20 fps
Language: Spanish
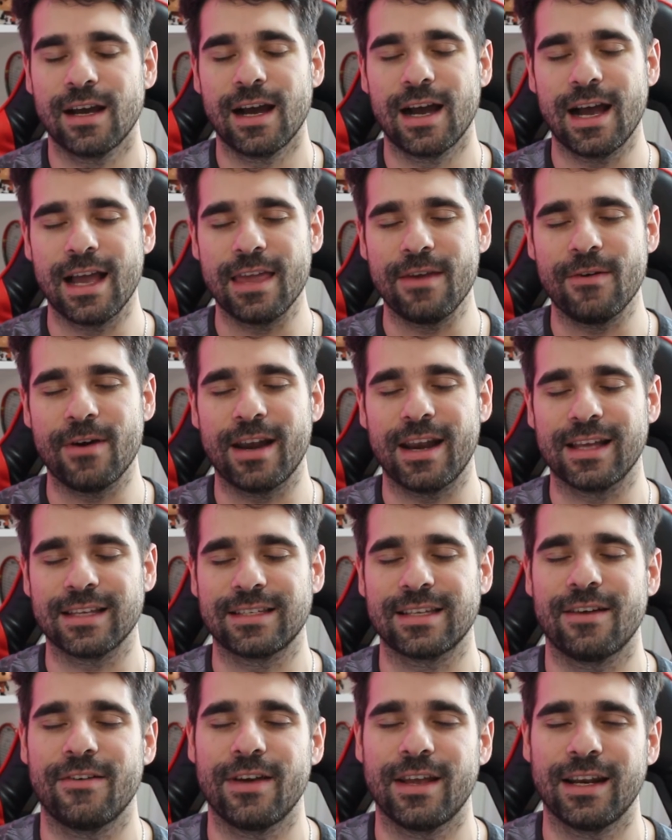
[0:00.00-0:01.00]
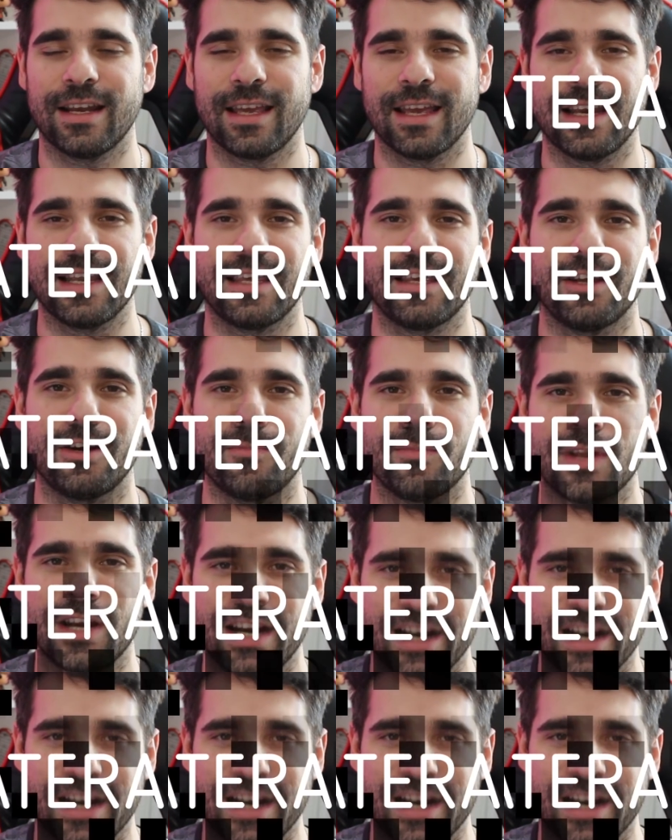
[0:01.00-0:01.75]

ahí van a saber que eligieron bien